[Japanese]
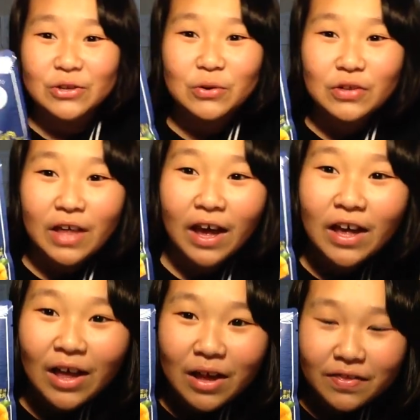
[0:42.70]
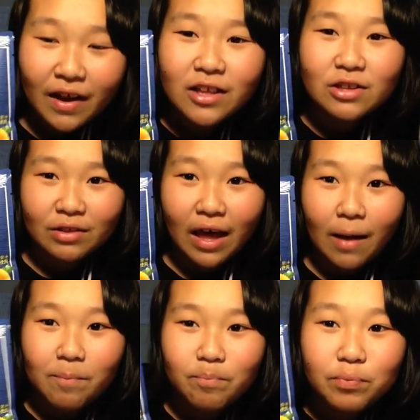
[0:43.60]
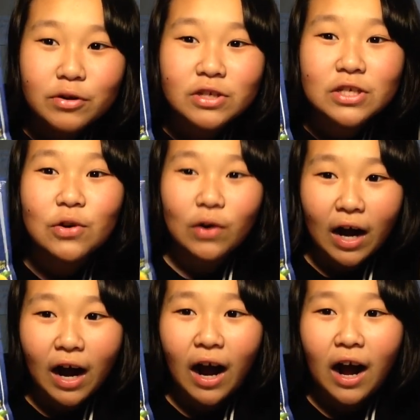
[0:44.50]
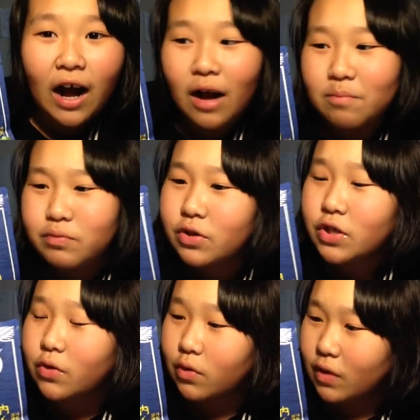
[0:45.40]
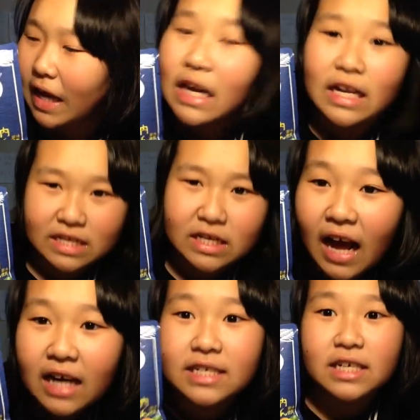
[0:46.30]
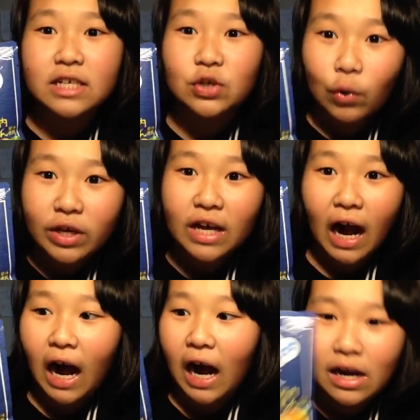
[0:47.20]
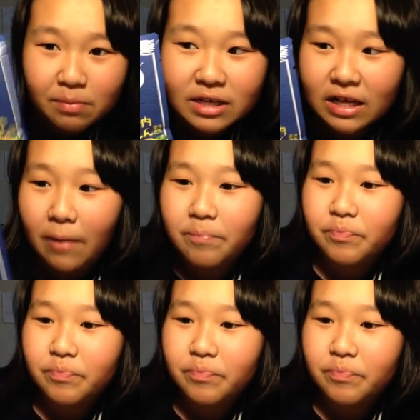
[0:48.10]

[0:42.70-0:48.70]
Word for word: い、ということで、なんとね、プッチョが、プッチョの中に入っちゃった商品がありました。